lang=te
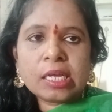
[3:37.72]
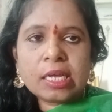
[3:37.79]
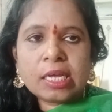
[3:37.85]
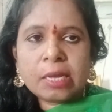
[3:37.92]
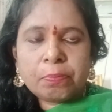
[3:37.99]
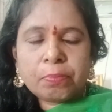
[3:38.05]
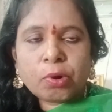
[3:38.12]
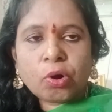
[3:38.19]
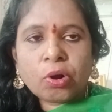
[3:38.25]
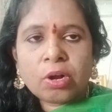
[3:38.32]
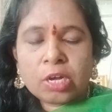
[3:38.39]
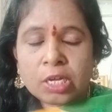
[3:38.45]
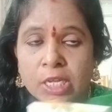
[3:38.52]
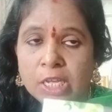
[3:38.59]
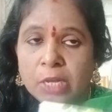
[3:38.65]
ఈ ప్రో
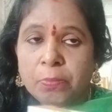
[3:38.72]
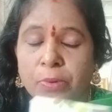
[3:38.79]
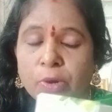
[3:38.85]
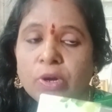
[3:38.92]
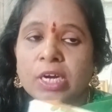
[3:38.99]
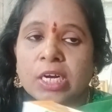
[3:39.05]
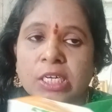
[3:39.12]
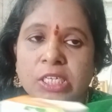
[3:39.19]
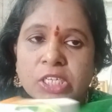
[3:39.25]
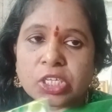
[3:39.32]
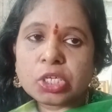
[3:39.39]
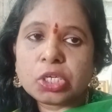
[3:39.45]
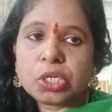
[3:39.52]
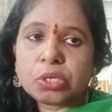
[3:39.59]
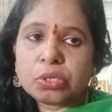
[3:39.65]
ఈ ప్రోడక్ట్స్
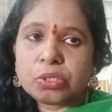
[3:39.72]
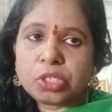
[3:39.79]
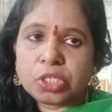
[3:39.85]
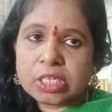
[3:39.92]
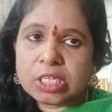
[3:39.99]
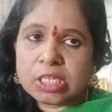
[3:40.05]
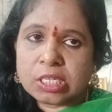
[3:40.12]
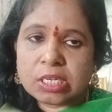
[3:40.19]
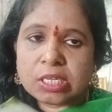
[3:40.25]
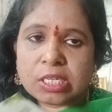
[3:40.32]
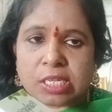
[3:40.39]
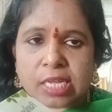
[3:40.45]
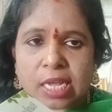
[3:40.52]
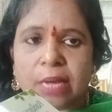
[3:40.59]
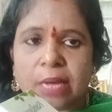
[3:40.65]
యూజ్ చేస్
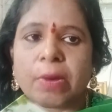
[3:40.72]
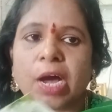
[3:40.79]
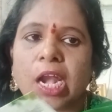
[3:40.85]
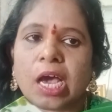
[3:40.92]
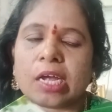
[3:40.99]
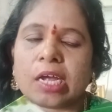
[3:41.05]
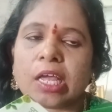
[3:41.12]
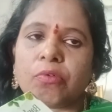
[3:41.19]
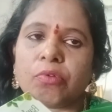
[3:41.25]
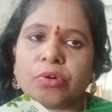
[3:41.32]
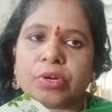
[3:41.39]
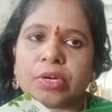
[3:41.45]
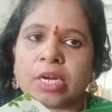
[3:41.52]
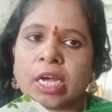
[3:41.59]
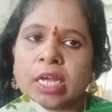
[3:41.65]
సేమ్ అలాగే
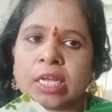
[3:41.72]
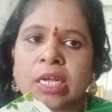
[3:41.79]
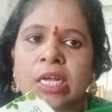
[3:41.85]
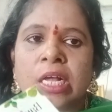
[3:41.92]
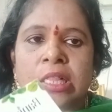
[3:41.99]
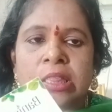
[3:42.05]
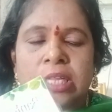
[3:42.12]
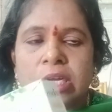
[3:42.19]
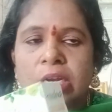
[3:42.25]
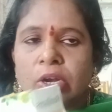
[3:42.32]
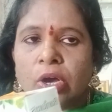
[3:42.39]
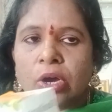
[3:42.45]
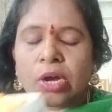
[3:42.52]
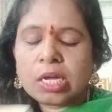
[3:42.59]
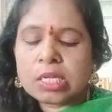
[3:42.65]
ఉంటున్నాయి
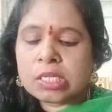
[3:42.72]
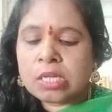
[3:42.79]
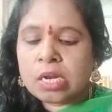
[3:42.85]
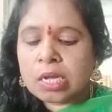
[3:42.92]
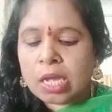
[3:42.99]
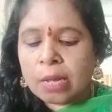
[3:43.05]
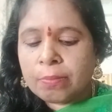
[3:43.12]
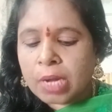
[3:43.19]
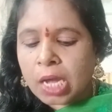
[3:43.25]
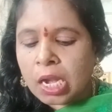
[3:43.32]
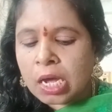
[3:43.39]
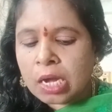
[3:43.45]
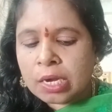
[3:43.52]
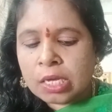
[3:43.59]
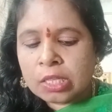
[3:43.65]
దీనిలో అసలు కెమికల్
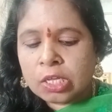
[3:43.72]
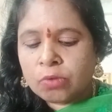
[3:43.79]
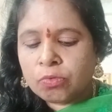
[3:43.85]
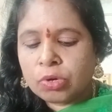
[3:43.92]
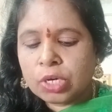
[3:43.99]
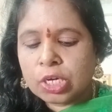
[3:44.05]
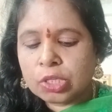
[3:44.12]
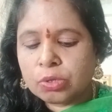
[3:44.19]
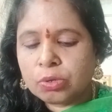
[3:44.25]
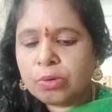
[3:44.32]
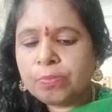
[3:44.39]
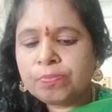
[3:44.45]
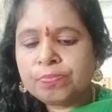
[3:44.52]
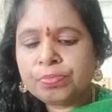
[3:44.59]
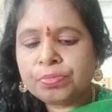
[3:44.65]
అనేది ఉండదు
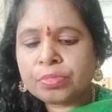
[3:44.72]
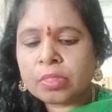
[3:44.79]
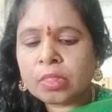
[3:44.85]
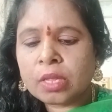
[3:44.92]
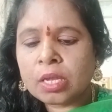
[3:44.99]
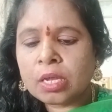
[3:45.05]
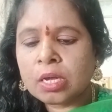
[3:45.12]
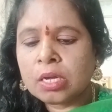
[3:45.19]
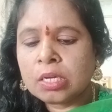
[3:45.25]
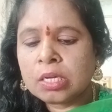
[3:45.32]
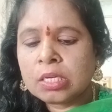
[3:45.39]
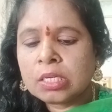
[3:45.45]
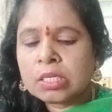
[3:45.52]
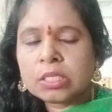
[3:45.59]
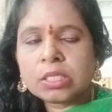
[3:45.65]

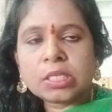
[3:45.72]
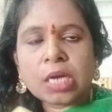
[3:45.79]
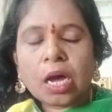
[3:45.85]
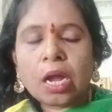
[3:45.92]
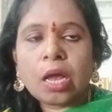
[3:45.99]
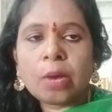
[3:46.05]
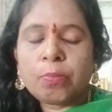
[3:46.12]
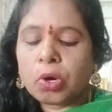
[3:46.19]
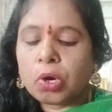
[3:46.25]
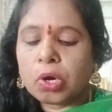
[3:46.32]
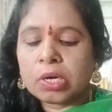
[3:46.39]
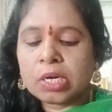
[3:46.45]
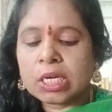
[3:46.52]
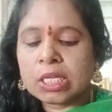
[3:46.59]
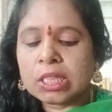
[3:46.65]
చాలా
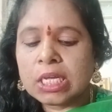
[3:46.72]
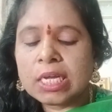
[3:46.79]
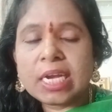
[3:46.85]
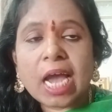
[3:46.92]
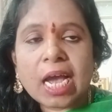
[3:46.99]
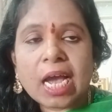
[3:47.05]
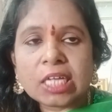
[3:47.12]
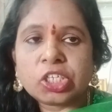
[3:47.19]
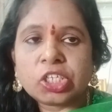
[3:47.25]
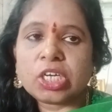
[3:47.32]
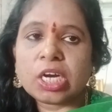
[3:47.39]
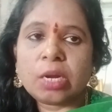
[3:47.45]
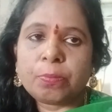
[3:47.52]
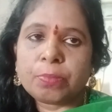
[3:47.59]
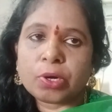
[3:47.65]
బాగుంటుంది
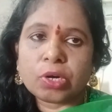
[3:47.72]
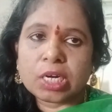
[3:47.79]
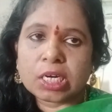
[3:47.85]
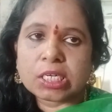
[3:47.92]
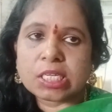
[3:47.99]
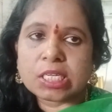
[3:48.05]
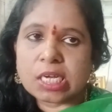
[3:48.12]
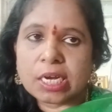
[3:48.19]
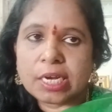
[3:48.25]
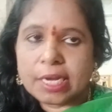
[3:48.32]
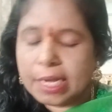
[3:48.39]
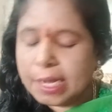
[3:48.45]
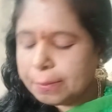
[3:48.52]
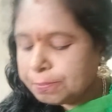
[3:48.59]
న్యాచురల్ ప్రోడక్ట్స్ అండి